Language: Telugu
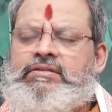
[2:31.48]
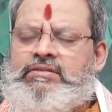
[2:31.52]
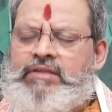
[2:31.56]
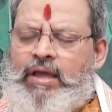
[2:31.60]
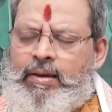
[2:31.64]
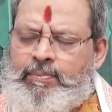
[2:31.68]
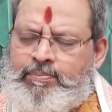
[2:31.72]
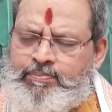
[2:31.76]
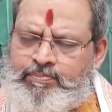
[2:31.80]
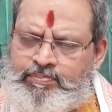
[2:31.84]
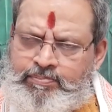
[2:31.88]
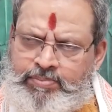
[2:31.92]

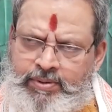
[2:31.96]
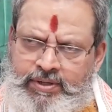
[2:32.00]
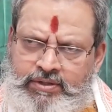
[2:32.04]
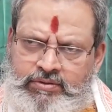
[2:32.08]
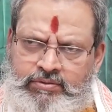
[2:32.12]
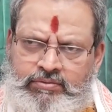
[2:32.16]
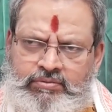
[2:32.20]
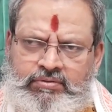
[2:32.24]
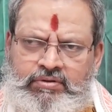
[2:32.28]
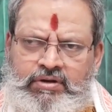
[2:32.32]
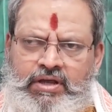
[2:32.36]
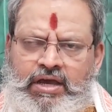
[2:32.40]

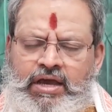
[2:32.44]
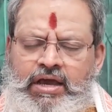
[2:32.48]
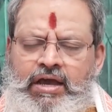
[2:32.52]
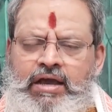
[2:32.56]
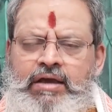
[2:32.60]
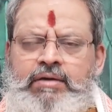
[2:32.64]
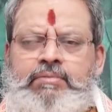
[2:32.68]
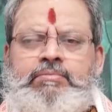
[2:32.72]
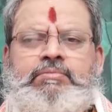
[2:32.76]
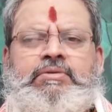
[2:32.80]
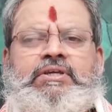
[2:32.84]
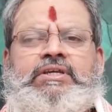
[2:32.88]
తప్పకుండా
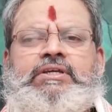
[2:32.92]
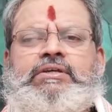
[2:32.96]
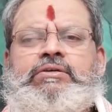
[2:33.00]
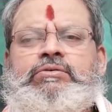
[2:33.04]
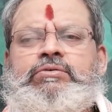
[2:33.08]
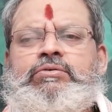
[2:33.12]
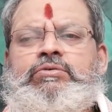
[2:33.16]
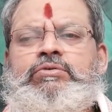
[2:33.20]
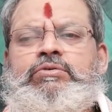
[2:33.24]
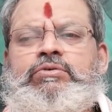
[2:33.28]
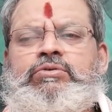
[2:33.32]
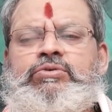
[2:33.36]

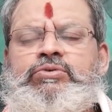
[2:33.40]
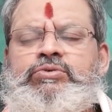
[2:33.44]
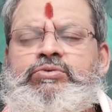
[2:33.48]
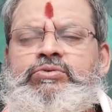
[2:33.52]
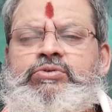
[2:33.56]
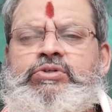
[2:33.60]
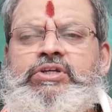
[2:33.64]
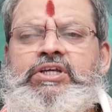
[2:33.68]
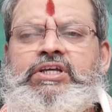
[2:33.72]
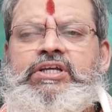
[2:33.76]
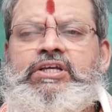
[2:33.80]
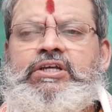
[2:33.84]
మీకు
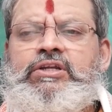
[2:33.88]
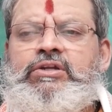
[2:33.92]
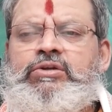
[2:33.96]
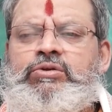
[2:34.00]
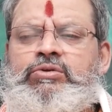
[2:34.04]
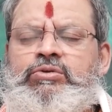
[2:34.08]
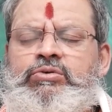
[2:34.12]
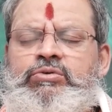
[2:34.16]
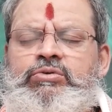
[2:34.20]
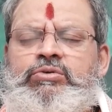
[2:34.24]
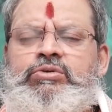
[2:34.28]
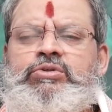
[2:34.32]
నూటికి
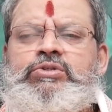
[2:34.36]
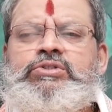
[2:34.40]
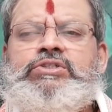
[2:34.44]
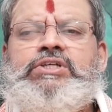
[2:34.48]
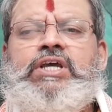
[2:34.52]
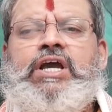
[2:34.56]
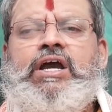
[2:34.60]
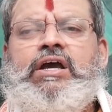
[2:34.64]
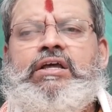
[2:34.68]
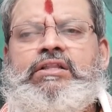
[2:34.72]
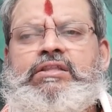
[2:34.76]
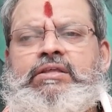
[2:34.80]
నూరు
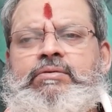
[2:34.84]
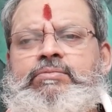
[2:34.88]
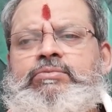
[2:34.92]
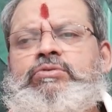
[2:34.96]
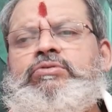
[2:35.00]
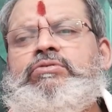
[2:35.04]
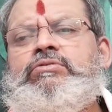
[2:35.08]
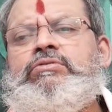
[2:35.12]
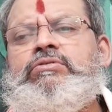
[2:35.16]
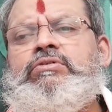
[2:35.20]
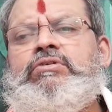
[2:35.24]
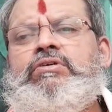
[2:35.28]

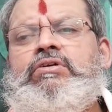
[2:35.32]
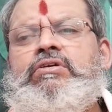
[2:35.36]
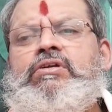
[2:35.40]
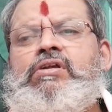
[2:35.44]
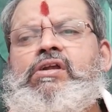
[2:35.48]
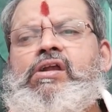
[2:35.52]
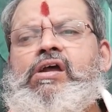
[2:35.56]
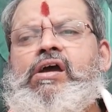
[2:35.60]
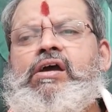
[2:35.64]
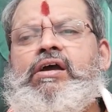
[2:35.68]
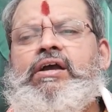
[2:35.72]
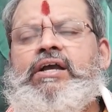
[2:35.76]
శాతము
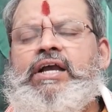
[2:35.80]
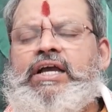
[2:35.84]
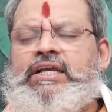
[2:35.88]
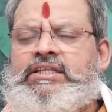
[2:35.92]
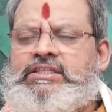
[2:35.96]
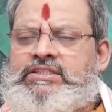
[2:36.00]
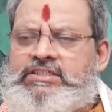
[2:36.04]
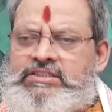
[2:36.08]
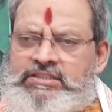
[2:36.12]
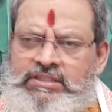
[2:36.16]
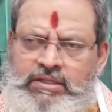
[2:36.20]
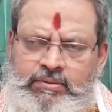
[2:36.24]

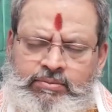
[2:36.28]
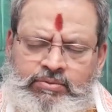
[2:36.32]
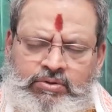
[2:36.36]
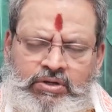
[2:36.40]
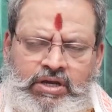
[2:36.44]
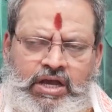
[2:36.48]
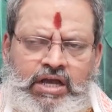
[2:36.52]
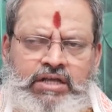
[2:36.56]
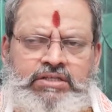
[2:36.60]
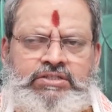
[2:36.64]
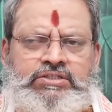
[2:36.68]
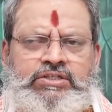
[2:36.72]

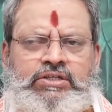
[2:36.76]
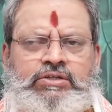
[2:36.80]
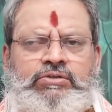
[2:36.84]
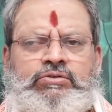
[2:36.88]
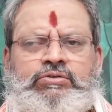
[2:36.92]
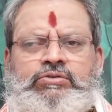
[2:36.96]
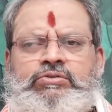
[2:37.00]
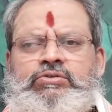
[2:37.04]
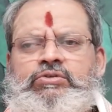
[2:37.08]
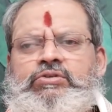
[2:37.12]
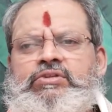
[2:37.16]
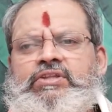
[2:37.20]
ఖచ్చితముగా
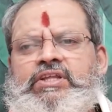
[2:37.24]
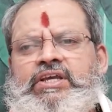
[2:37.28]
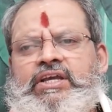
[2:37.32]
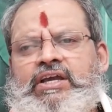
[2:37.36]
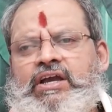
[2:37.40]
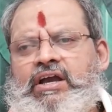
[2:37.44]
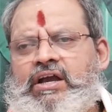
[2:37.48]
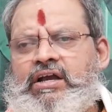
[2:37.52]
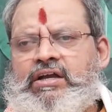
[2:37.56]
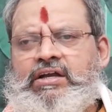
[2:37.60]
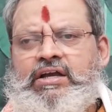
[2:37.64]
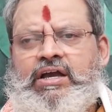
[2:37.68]
జరుగుతుంది
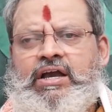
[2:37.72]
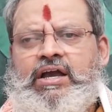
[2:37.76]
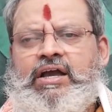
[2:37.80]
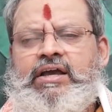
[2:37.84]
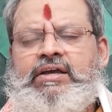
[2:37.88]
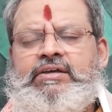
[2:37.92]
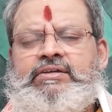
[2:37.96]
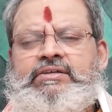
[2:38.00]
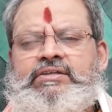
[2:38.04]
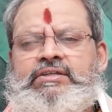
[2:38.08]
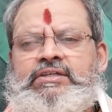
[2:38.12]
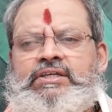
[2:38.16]
కాక
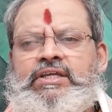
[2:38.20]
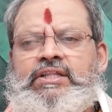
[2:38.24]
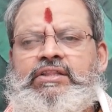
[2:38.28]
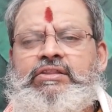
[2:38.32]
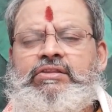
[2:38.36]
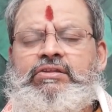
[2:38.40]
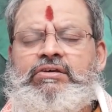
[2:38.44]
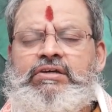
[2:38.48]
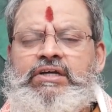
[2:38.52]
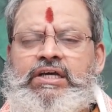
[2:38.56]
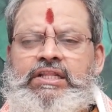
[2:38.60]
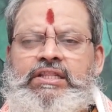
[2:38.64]

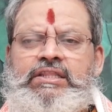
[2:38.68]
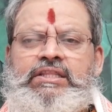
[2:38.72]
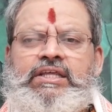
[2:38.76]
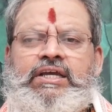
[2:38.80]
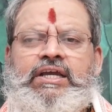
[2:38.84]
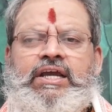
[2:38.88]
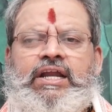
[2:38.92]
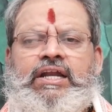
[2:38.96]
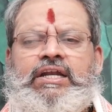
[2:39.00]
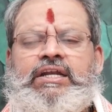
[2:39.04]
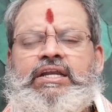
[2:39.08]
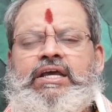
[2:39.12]
ఎందుకంత
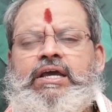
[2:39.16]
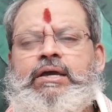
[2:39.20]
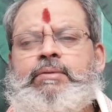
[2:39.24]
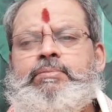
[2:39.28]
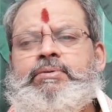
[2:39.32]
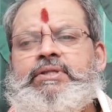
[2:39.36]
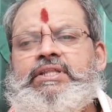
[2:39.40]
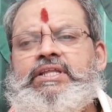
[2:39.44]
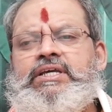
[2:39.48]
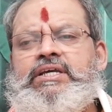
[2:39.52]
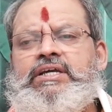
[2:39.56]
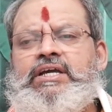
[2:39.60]

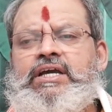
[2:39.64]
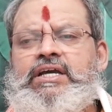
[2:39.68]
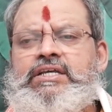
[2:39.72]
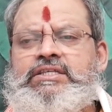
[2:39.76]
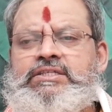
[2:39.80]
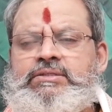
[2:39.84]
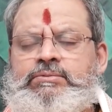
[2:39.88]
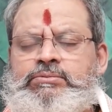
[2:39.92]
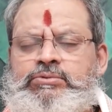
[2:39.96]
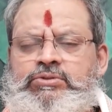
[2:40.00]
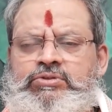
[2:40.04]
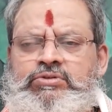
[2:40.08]
ఘంటాపదంగా
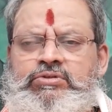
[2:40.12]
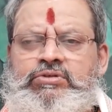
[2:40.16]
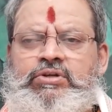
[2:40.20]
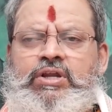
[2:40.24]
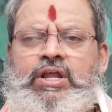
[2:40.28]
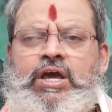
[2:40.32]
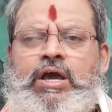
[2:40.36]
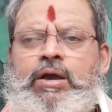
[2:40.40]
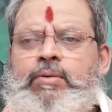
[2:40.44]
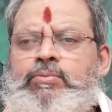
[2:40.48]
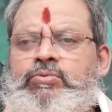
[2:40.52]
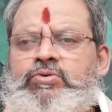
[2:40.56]

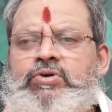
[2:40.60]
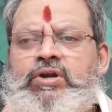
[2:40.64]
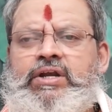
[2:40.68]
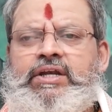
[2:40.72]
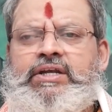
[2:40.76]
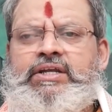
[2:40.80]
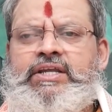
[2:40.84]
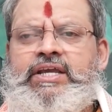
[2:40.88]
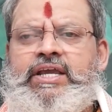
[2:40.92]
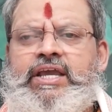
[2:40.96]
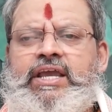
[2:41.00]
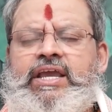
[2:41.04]
చెబుతున్నాము
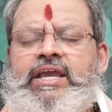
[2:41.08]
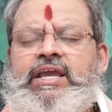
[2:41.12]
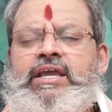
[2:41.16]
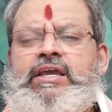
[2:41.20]
అంటే